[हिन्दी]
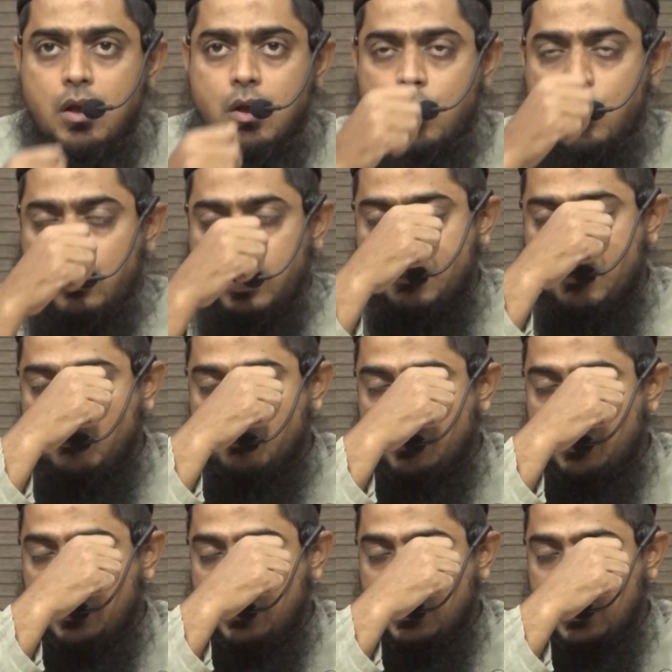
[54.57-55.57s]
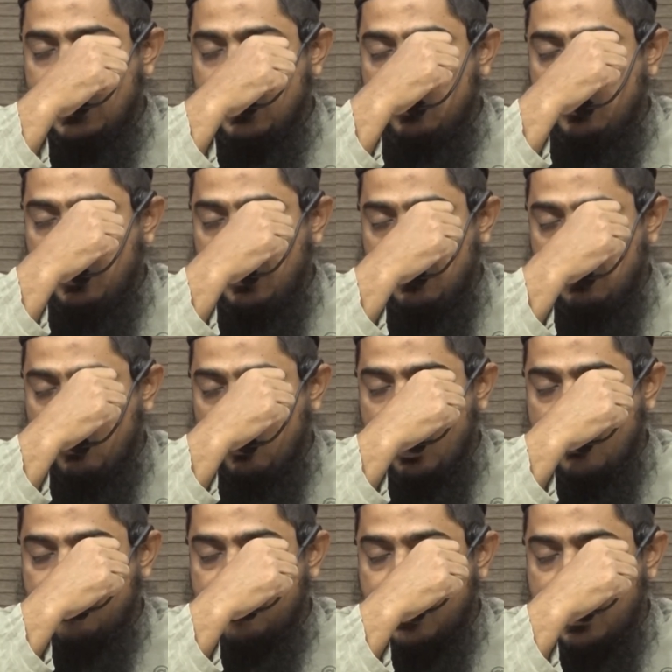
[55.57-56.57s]
और नमाज़ पढ़ने के लिए उन्हें
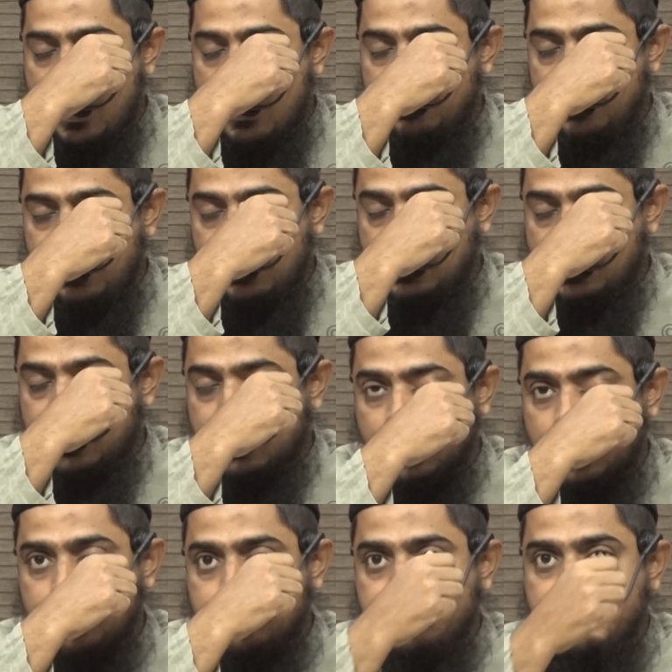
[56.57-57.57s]
मौका फराहम नहीं करते